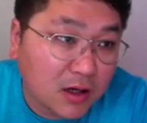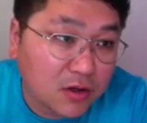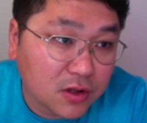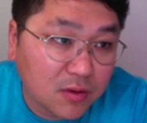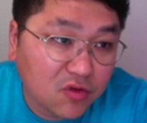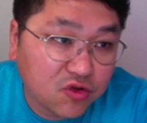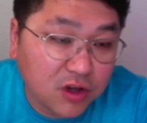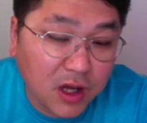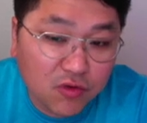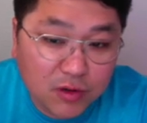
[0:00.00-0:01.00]
그렇기 때문에
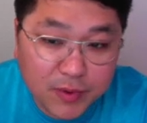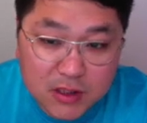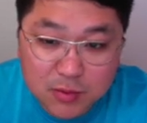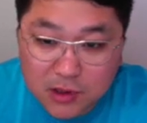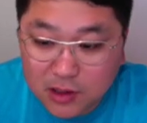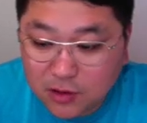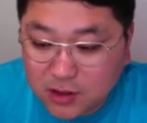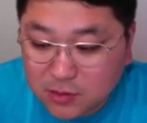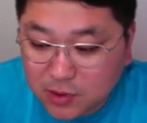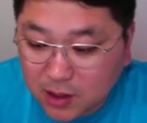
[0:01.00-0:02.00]
2개 구입하시면 될 것
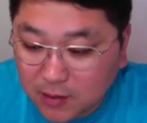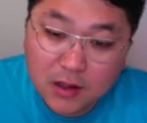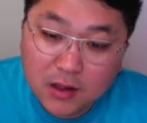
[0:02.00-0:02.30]
같습니다.